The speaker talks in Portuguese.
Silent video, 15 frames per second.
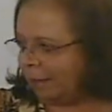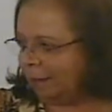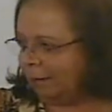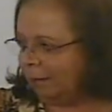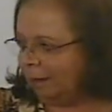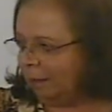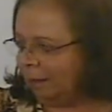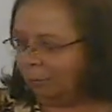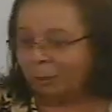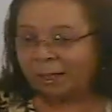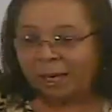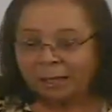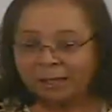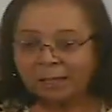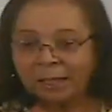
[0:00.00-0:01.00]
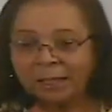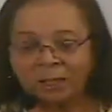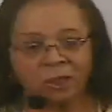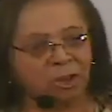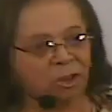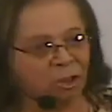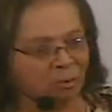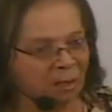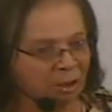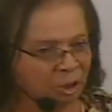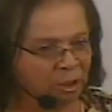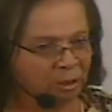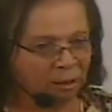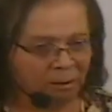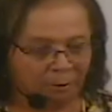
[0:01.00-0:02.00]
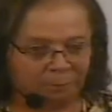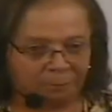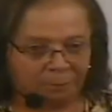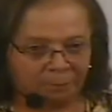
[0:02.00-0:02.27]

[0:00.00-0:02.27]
aí. Porque é assim que a gente imagina,